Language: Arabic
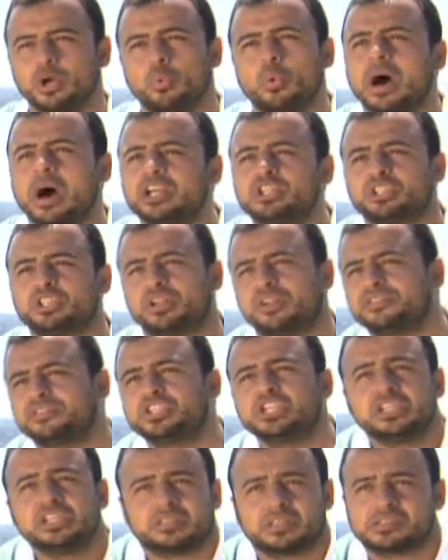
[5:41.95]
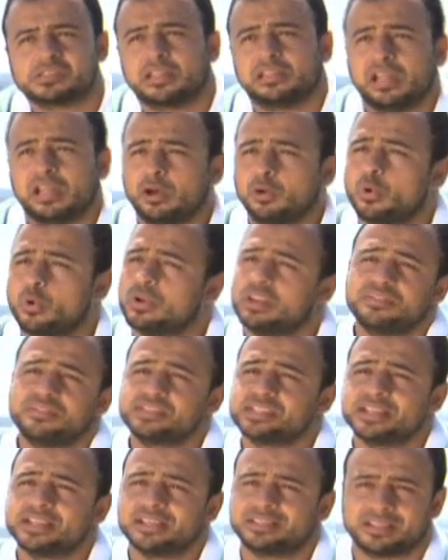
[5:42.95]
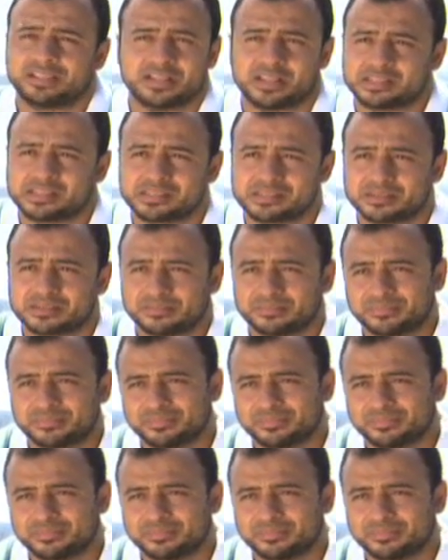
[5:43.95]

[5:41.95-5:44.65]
واشرف شيء تصلحه هو نفسيات الناس